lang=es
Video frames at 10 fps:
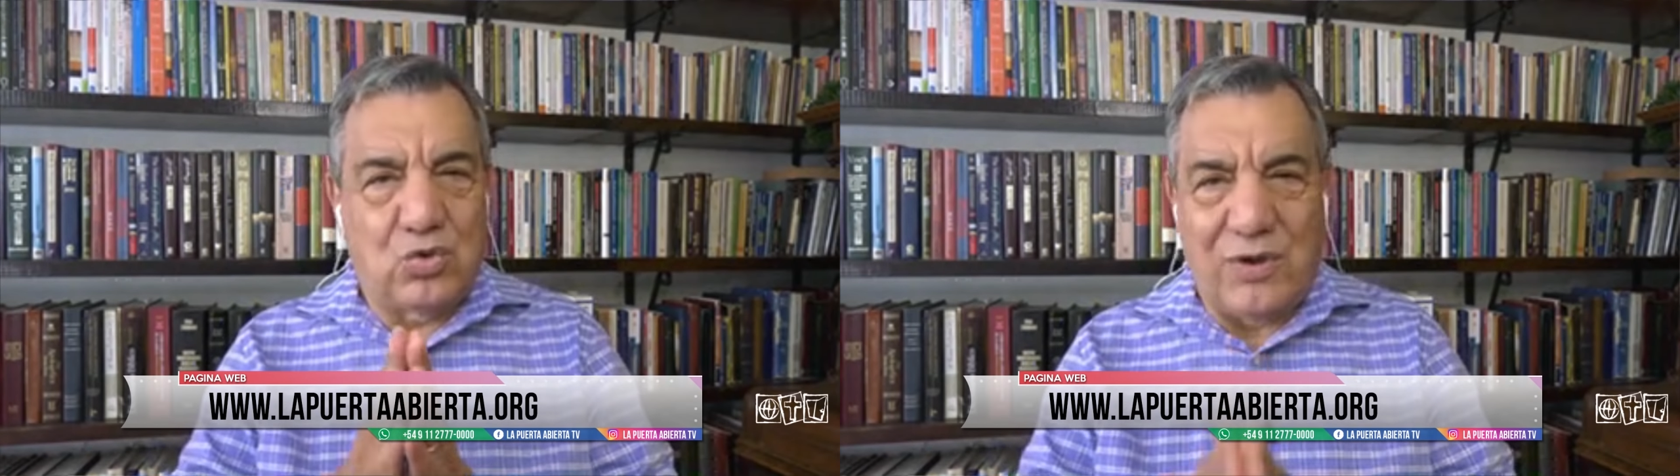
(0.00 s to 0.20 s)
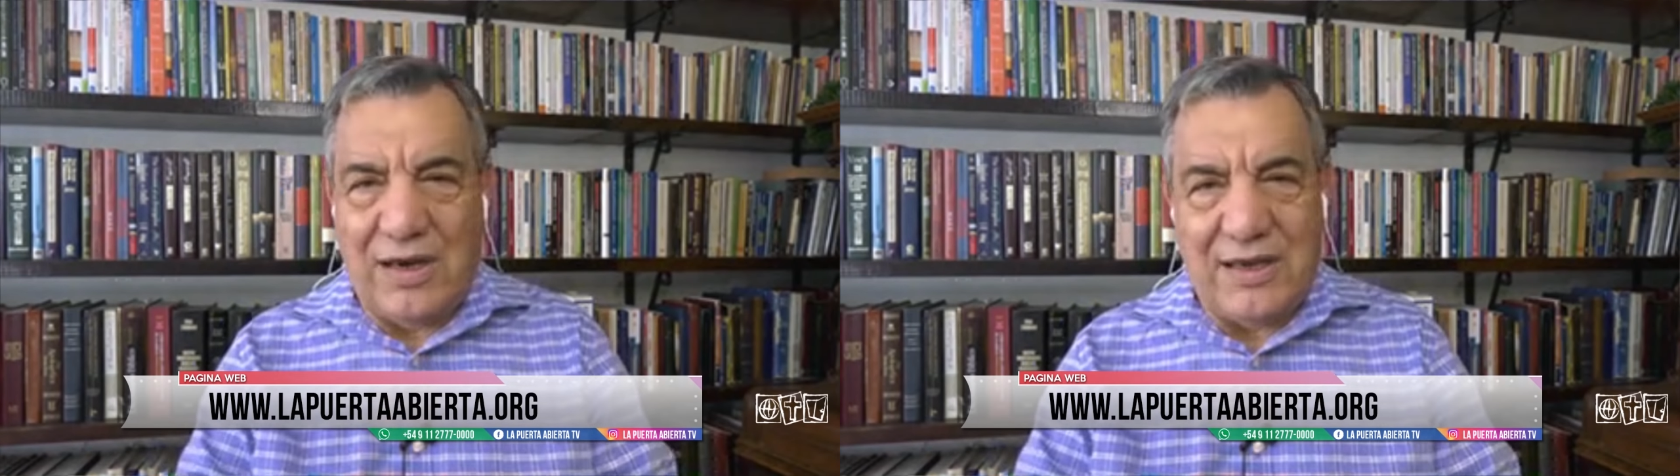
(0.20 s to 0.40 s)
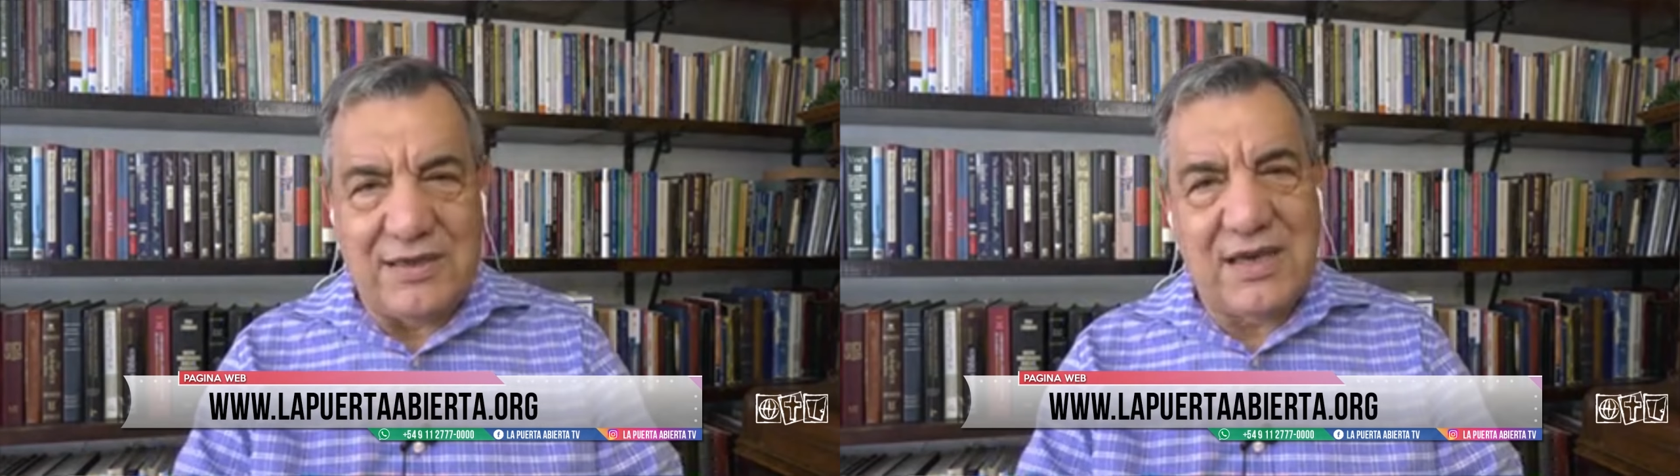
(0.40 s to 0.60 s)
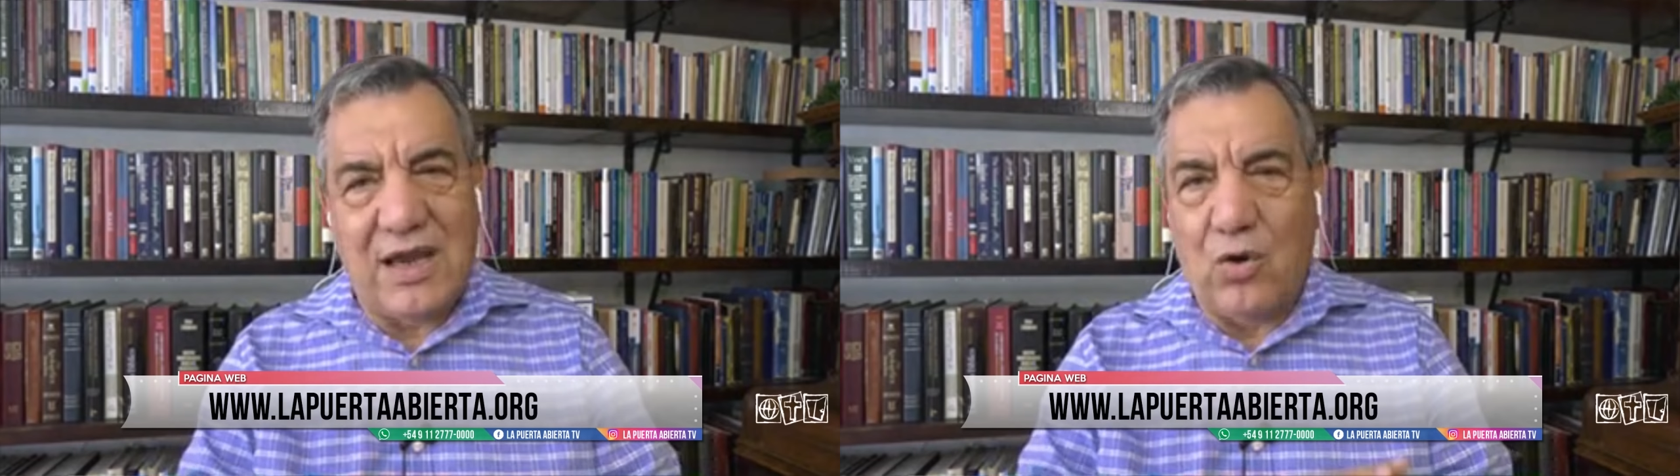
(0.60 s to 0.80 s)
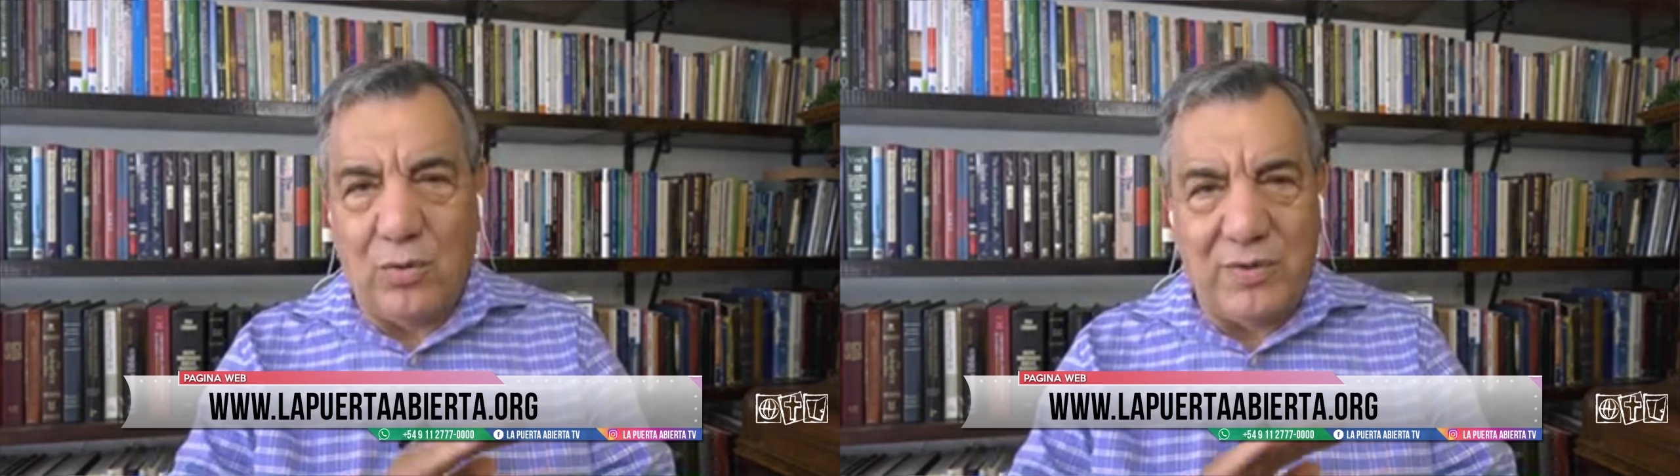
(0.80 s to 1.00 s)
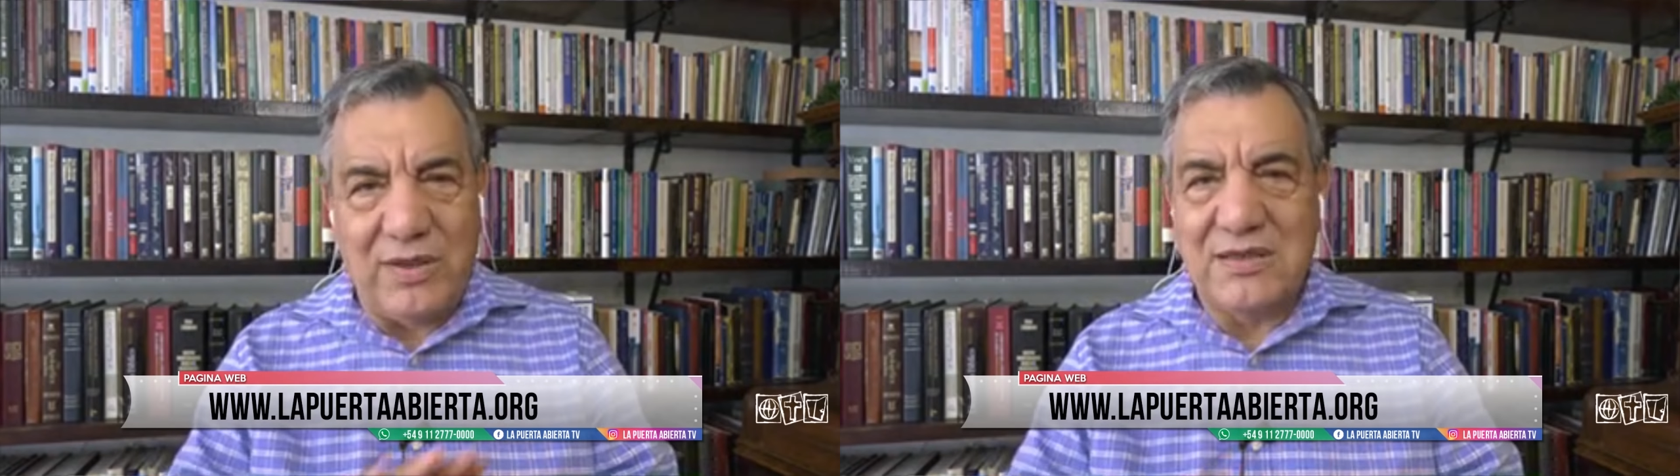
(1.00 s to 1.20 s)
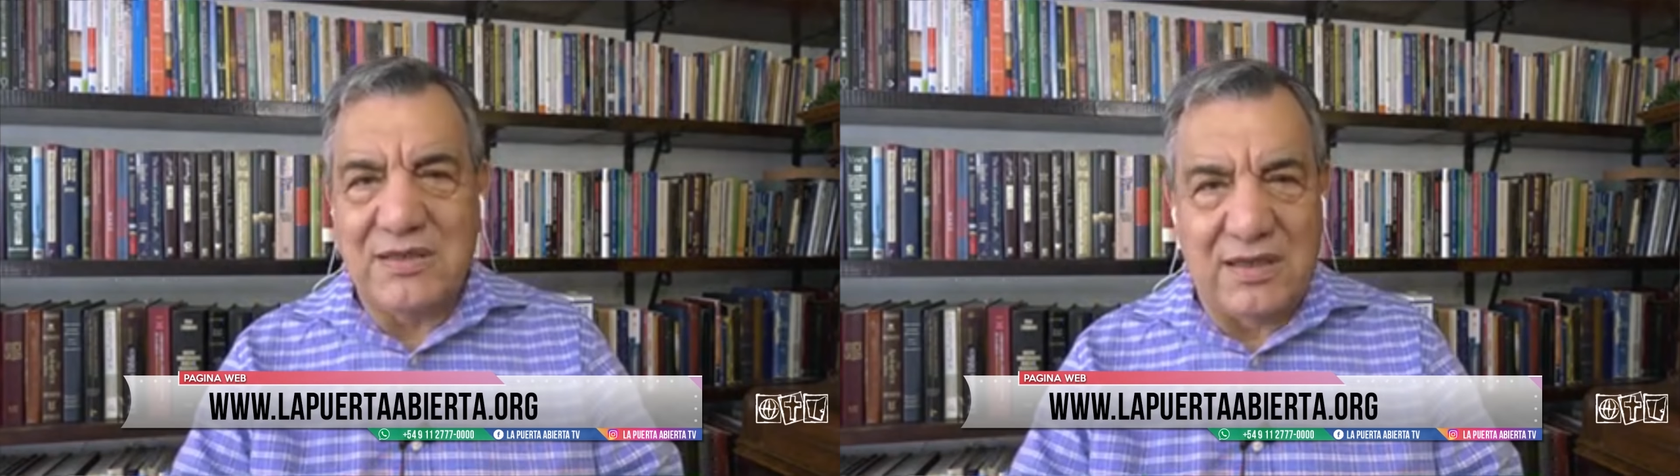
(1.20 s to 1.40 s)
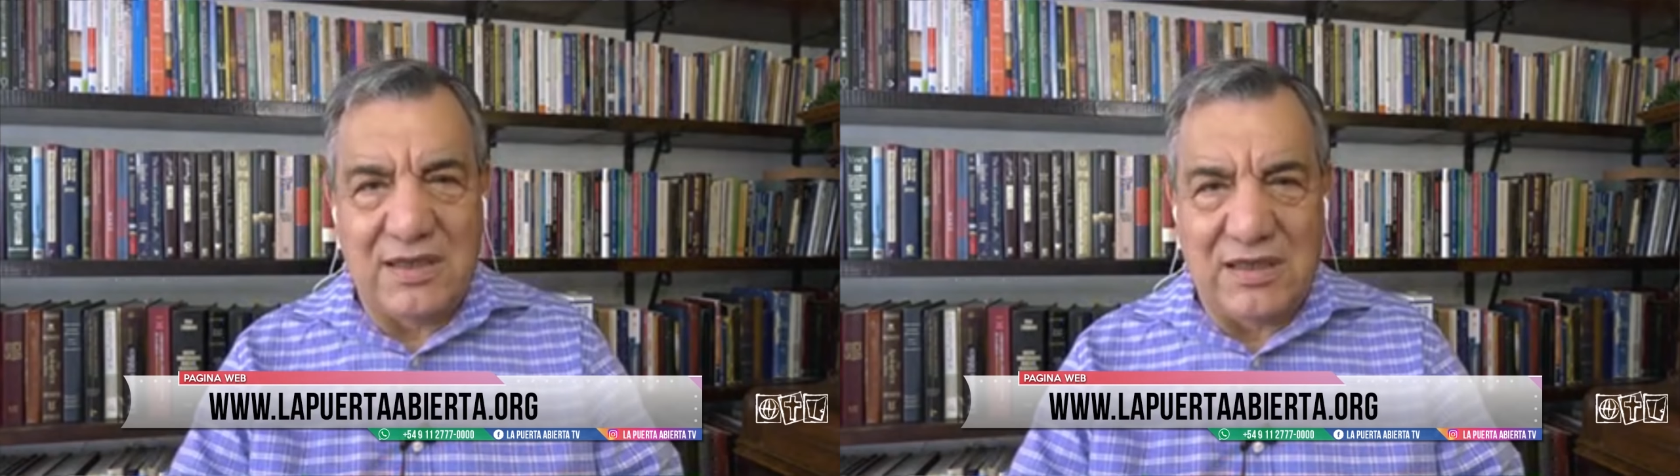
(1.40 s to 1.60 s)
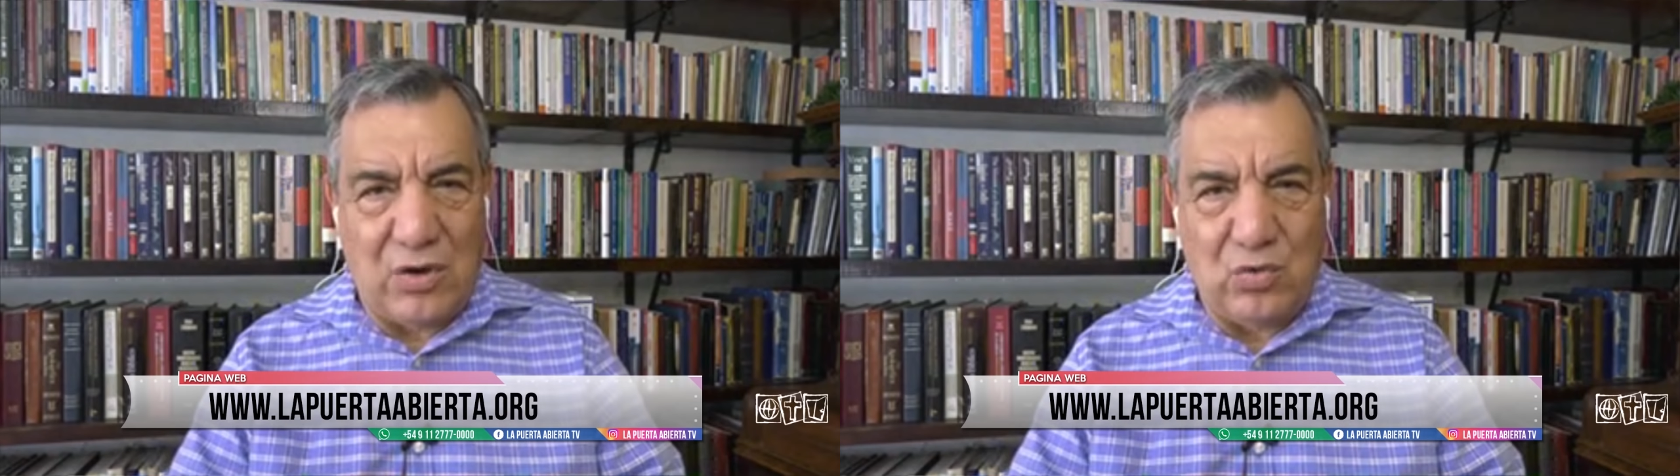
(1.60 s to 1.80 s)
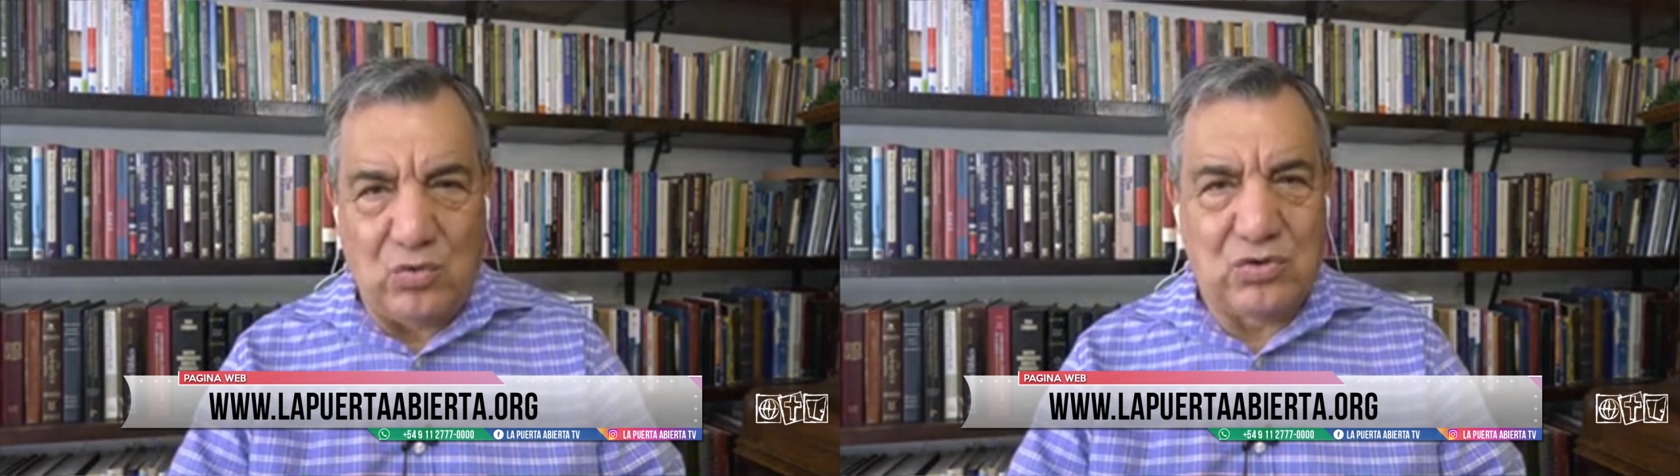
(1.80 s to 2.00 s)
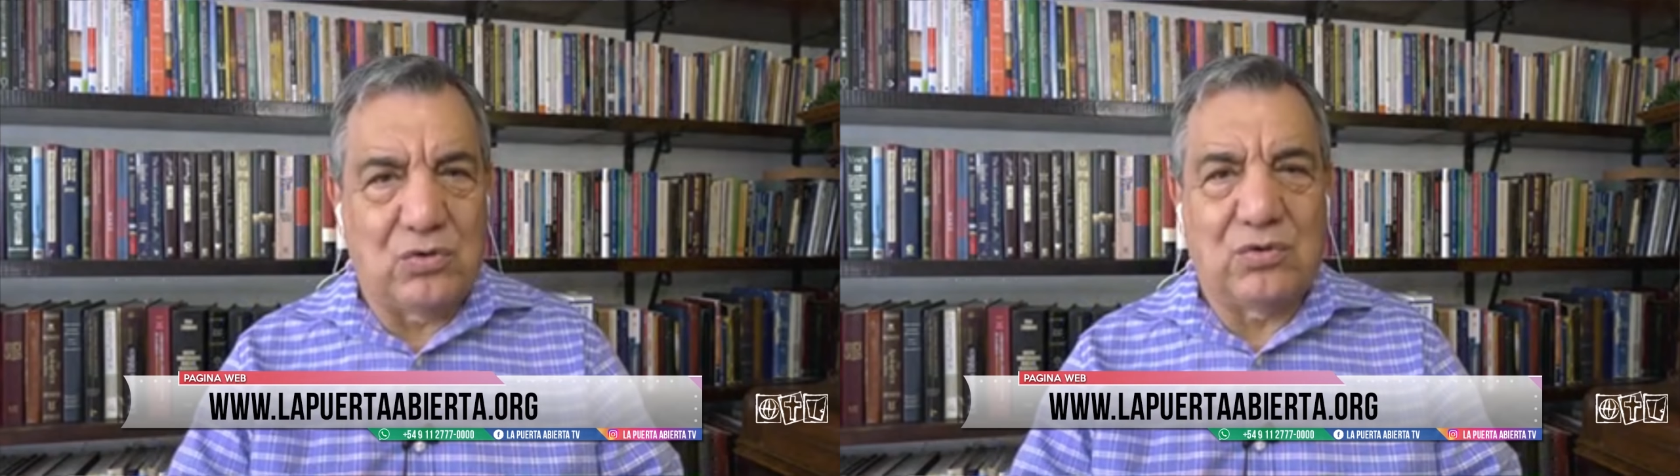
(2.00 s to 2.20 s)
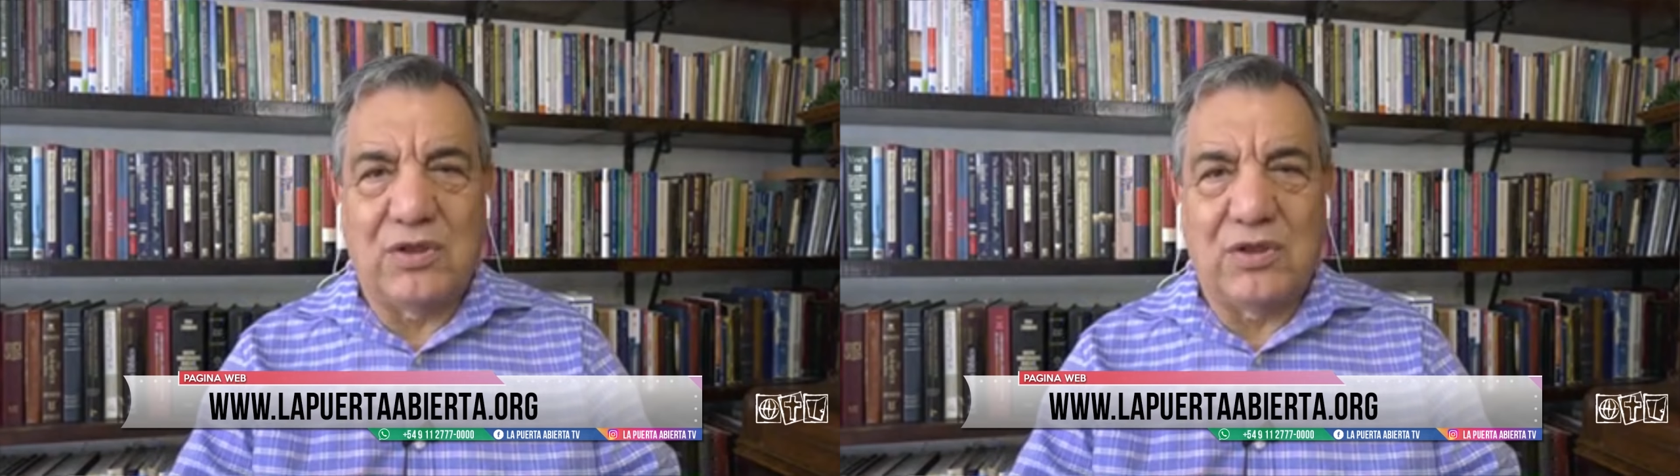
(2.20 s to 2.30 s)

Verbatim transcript: de su iglesia, olvídese de este anuncio.